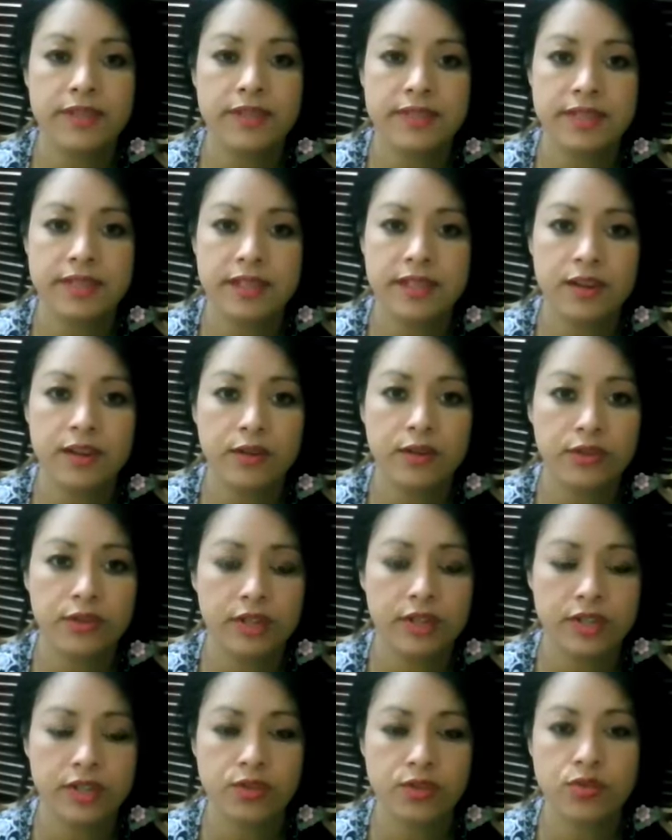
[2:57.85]
la
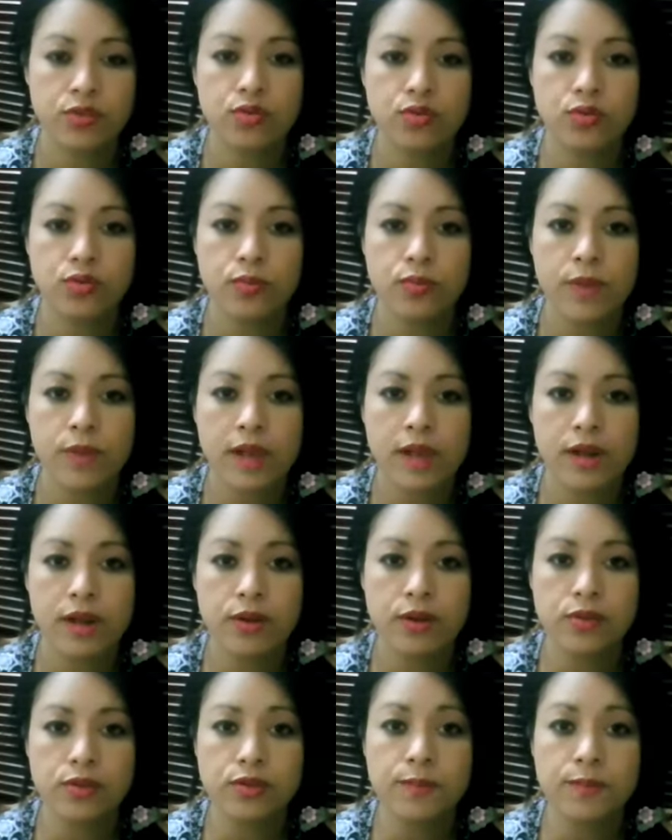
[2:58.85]
Procuraduría para la Defensa
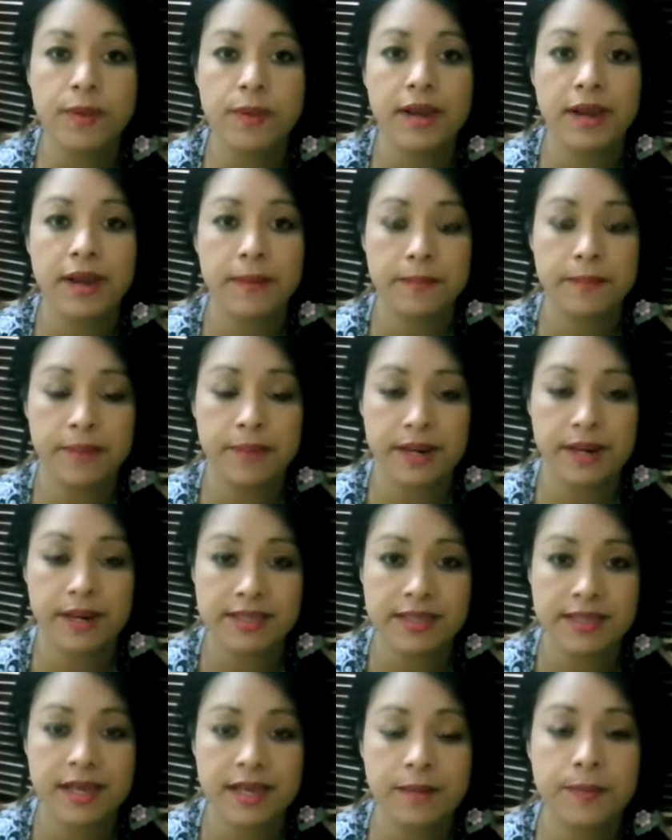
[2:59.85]
de los Derechos
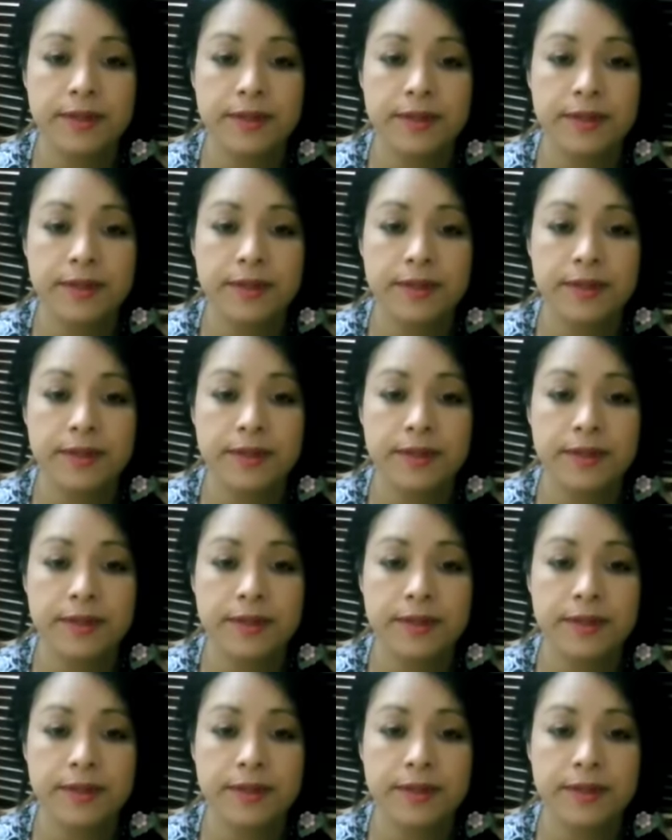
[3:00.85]
Humanos para